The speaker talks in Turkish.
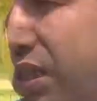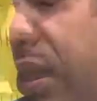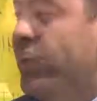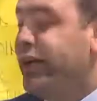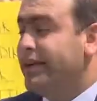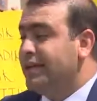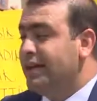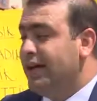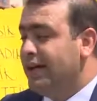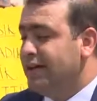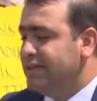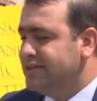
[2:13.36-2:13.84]

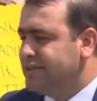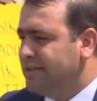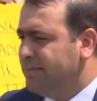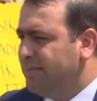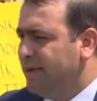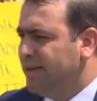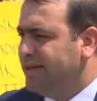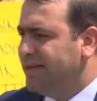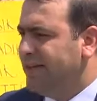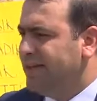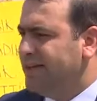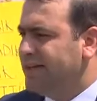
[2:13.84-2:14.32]
Yarın sabah
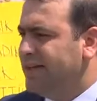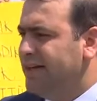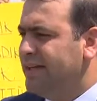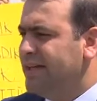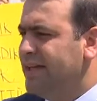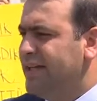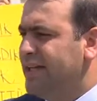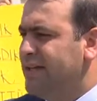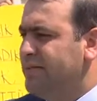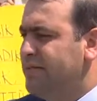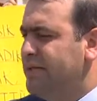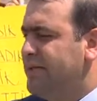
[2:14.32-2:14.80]
tekrar
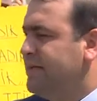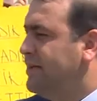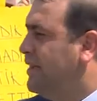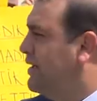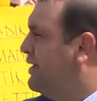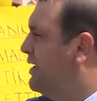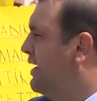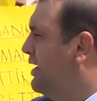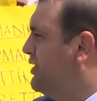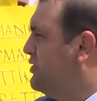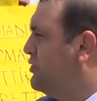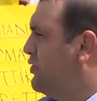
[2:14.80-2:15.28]
gelebilirler.
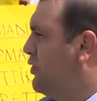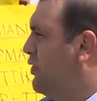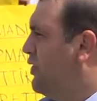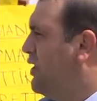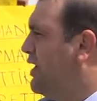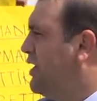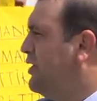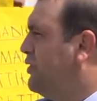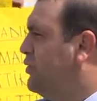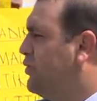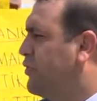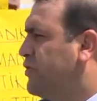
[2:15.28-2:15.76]
Yazı öyle
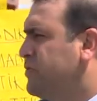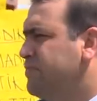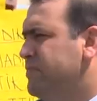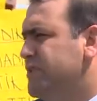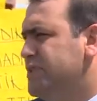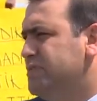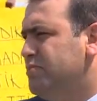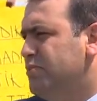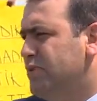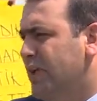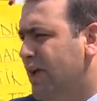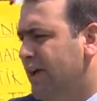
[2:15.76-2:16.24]
diyor. Biz
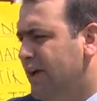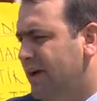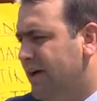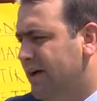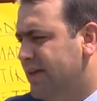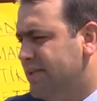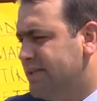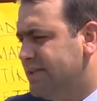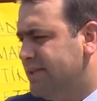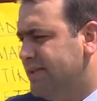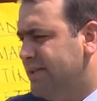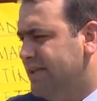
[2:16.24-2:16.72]
buna
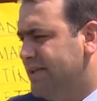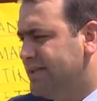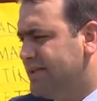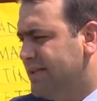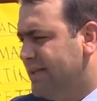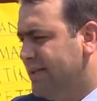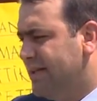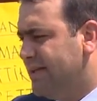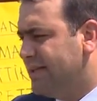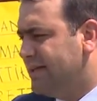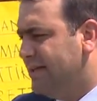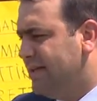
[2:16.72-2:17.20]
karşı yasal
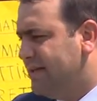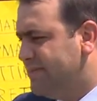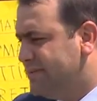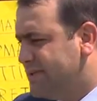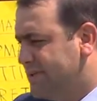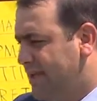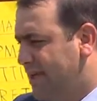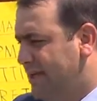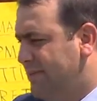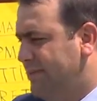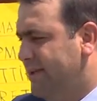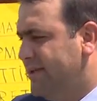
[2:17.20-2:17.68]
haklarımızı
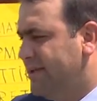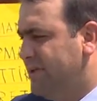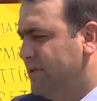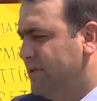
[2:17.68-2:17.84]
elbette